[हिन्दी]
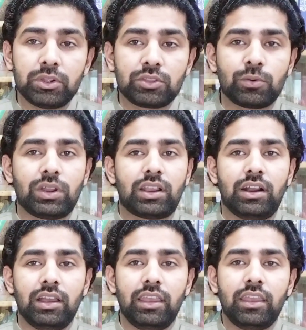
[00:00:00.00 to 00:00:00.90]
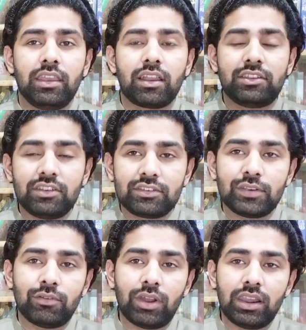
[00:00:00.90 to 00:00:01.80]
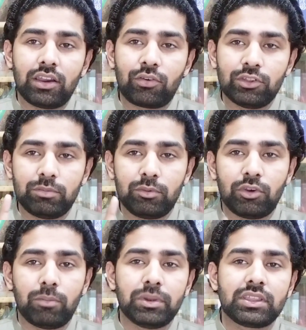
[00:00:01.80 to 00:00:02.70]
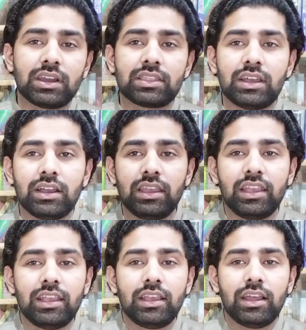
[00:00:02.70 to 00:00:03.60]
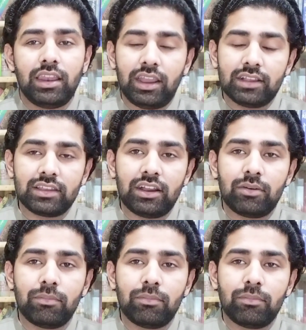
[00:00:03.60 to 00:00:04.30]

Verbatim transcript: मोहब्बत को रखा है कि जिनसे वो अल्लाह खुद भी मोहब्बत करता है लिहाजा